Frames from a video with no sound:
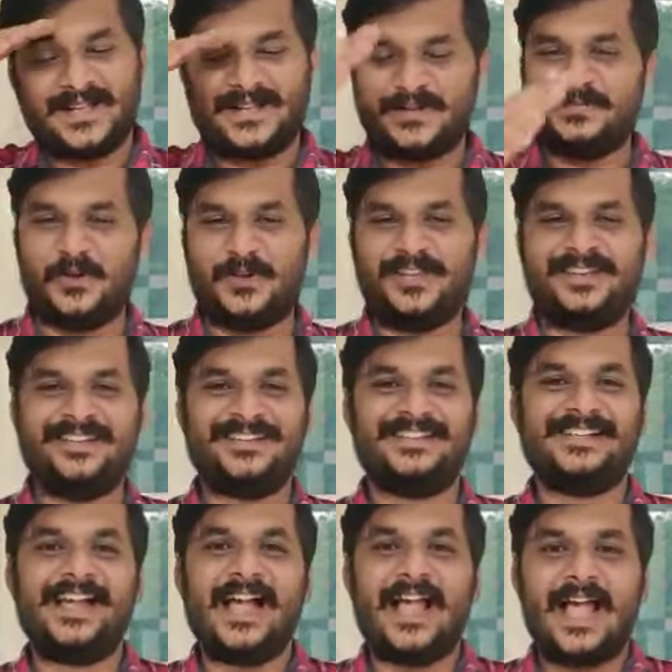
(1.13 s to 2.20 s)
குட் மார்னிங்
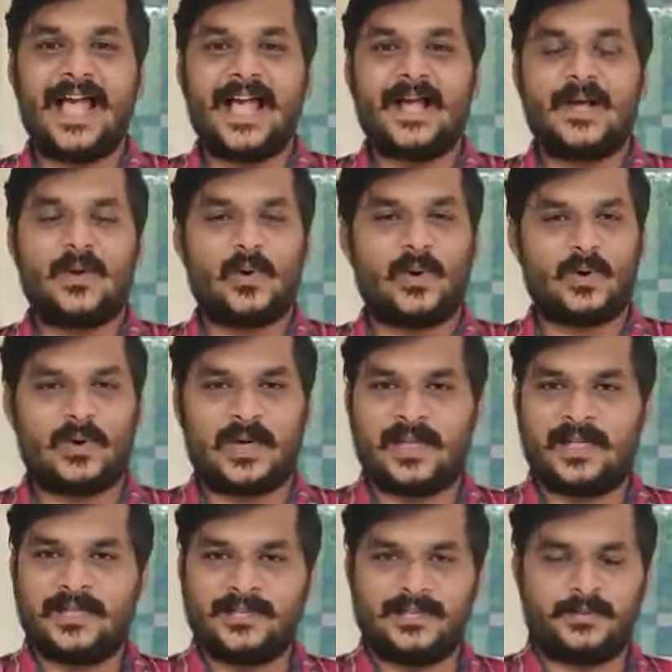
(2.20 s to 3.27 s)
கொரோனா
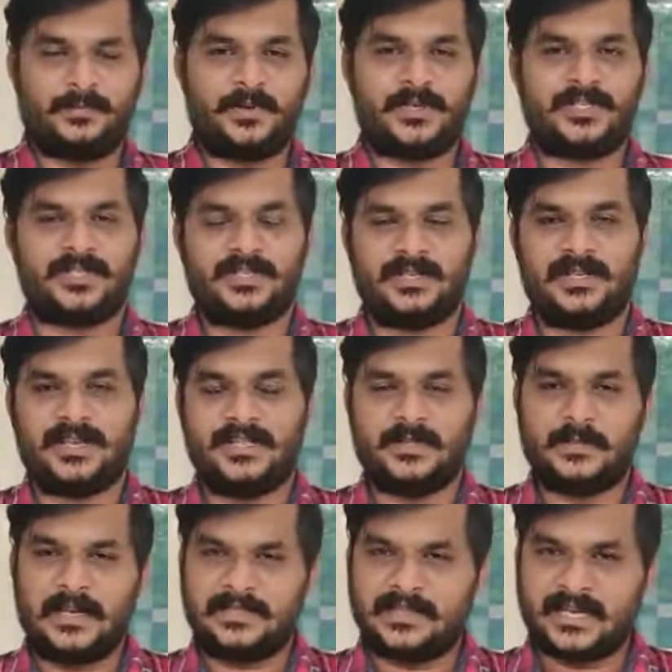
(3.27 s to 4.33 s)
டிப்ரெஷன் இந்த
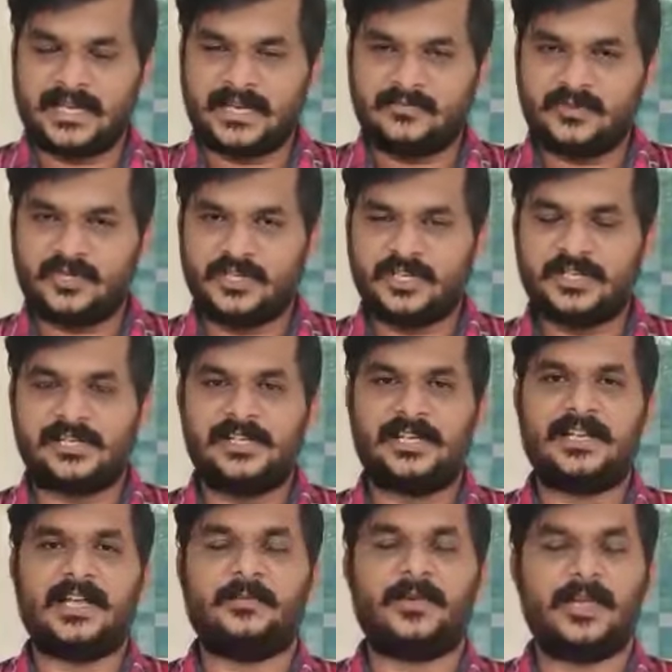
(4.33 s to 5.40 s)
மாதிரியான விஷயங்கள்
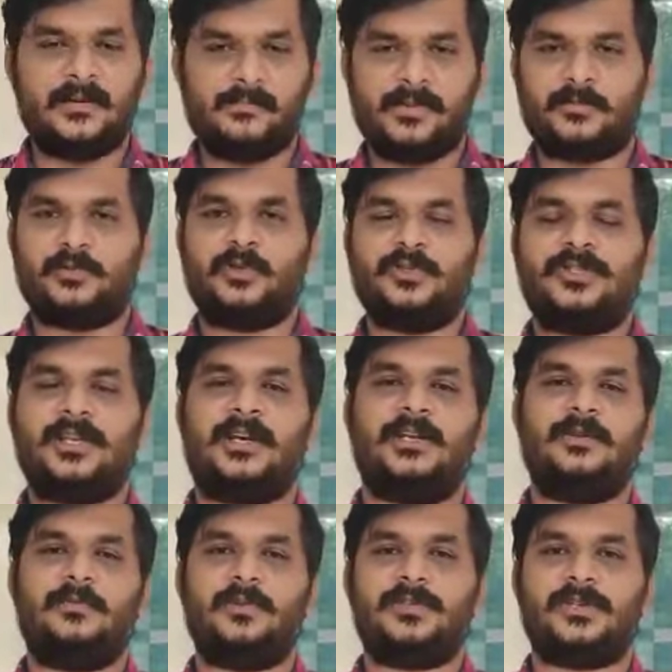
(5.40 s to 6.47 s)
எல்லாமே இப்போ புதுசாக
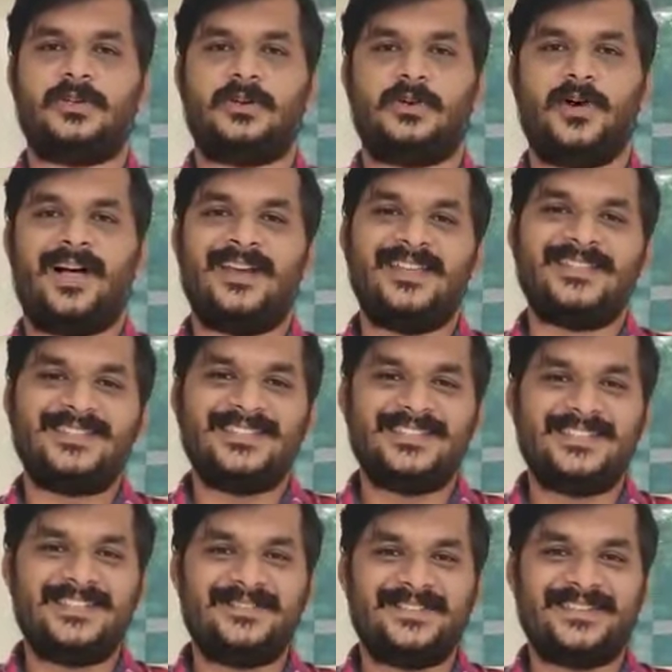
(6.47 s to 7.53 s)
கண்டுபிடிச்சிருக்கிறோம் ஆனால்
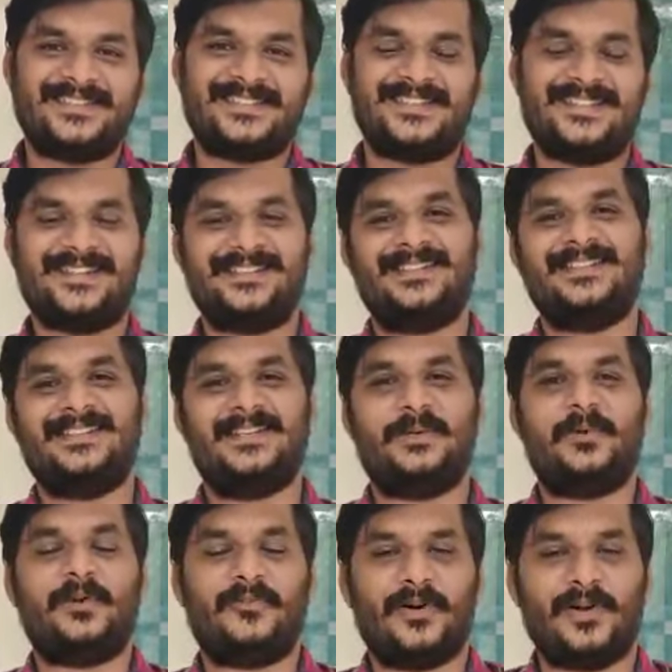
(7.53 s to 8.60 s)
சின்ன வயசுலேருந்து
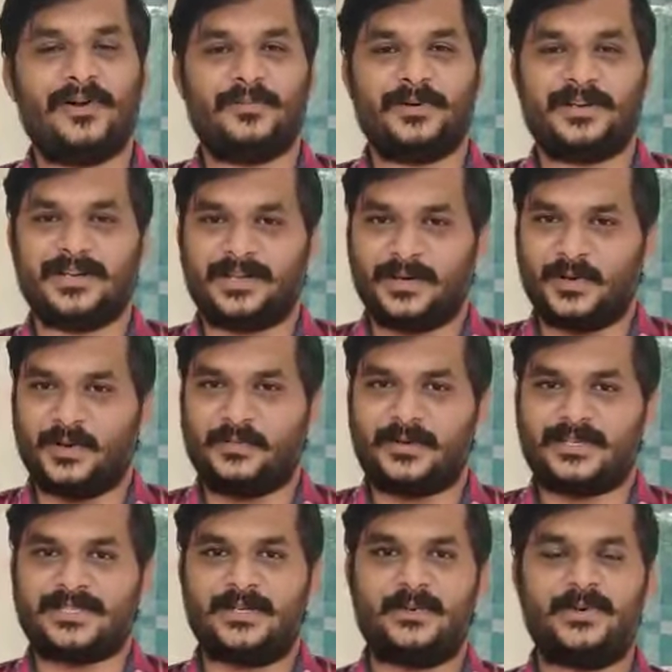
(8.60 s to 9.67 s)
நம்மளை ஃபாலோ பண்ணிருக்கிற ஒரு
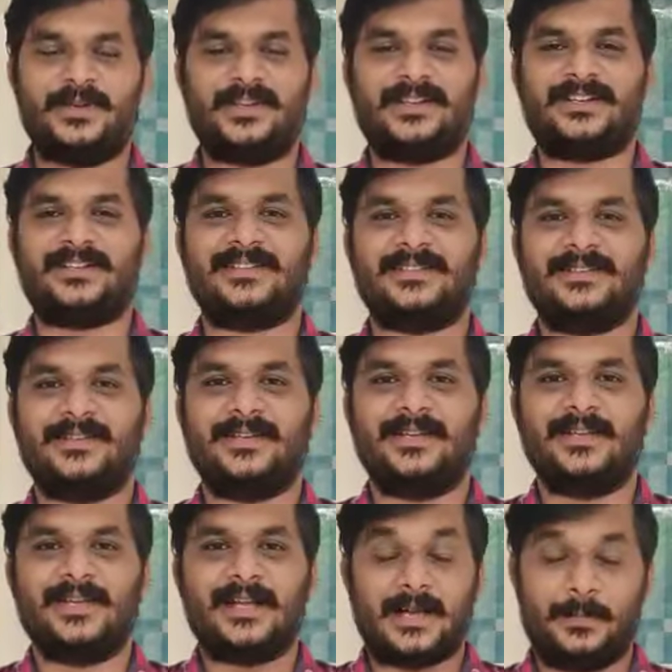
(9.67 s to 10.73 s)
பிரச்சனை ஒன்று இருக்குது
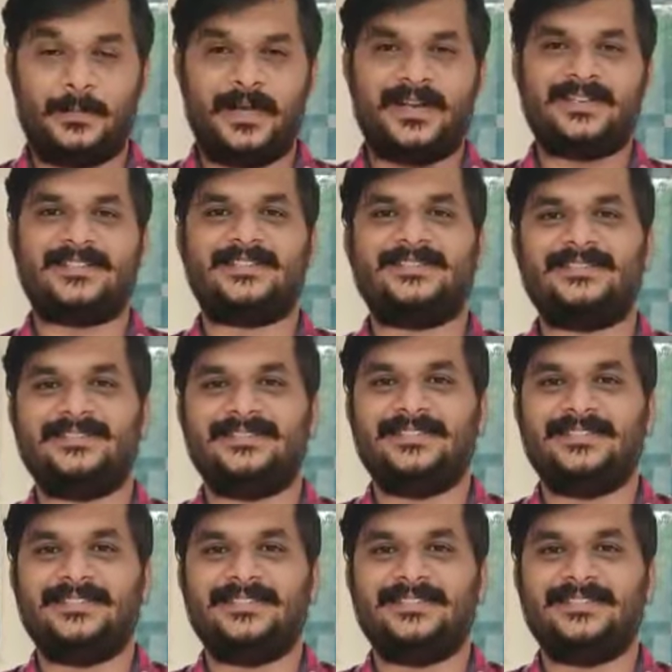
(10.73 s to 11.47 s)
கம்பேரிசன்